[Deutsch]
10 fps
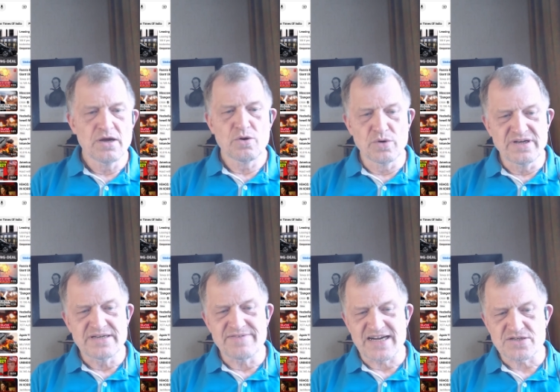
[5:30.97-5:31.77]
und
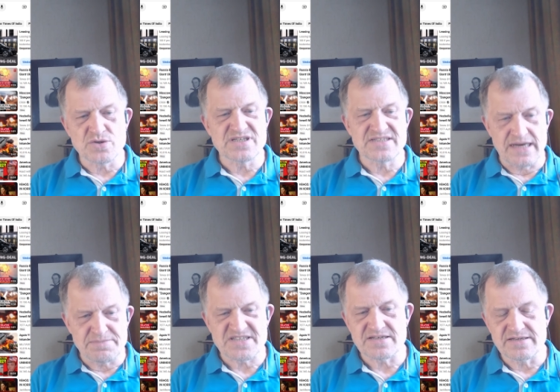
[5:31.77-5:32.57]
die Weißrussen
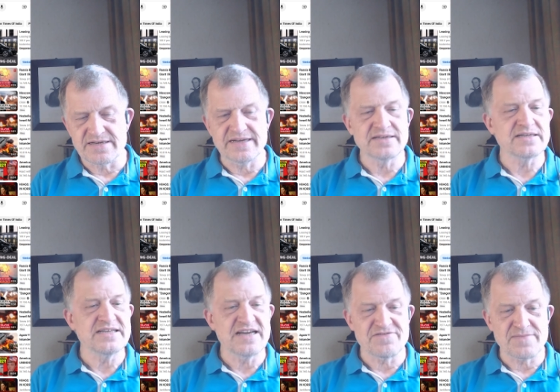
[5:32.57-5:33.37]
selbst gehen
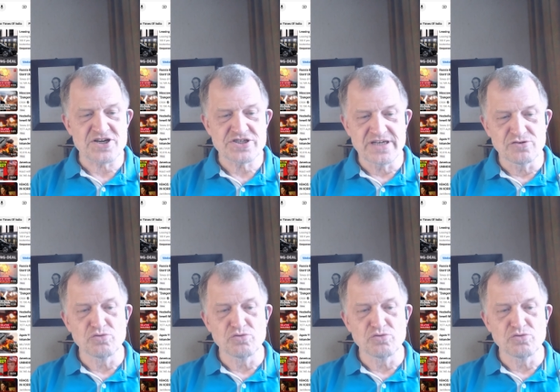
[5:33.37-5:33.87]
Kiew marschieren,